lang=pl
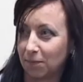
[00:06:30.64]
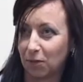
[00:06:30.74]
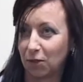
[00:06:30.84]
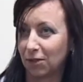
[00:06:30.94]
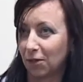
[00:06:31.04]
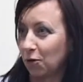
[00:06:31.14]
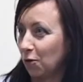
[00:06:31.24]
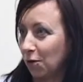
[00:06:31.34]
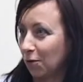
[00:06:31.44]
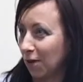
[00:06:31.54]
Niestety
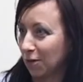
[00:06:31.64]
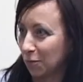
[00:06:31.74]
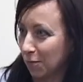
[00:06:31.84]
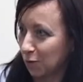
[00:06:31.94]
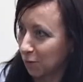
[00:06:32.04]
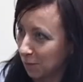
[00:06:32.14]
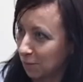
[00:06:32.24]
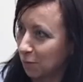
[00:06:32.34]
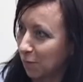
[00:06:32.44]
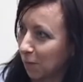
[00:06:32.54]
nie kojarzę, proszę mi mhm.
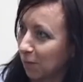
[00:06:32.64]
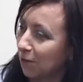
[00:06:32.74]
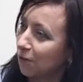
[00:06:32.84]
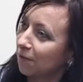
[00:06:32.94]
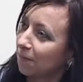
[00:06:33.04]
przypomnieć.